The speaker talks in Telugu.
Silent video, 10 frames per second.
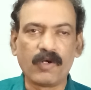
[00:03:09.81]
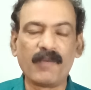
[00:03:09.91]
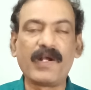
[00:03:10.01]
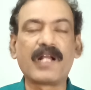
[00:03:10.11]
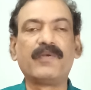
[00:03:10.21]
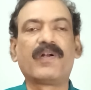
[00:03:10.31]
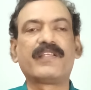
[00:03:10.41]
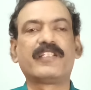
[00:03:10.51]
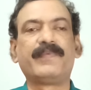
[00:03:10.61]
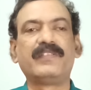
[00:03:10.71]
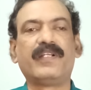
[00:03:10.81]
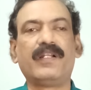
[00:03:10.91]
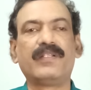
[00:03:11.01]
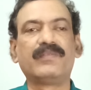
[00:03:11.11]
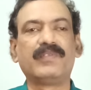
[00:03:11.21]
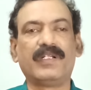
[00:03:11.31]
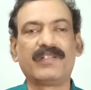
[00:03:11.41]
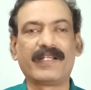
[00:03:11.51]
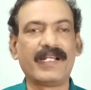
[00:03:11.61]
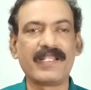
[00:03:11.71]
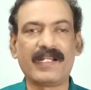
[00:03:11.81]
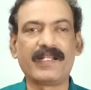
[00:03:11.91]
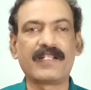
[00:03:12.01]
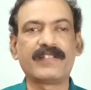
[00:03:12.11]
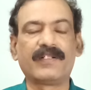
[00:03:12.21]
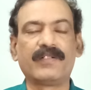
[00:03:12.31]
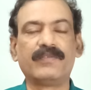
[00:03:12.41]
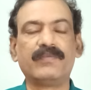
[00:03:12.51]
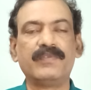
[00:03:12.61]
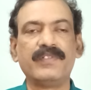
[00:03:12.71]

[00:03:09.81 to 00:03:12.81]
హోంగార్డ్ని కూడా సస్పెండ్ చేయలేదు ఏదో కేంద్ర ఎన్నికల సంఘం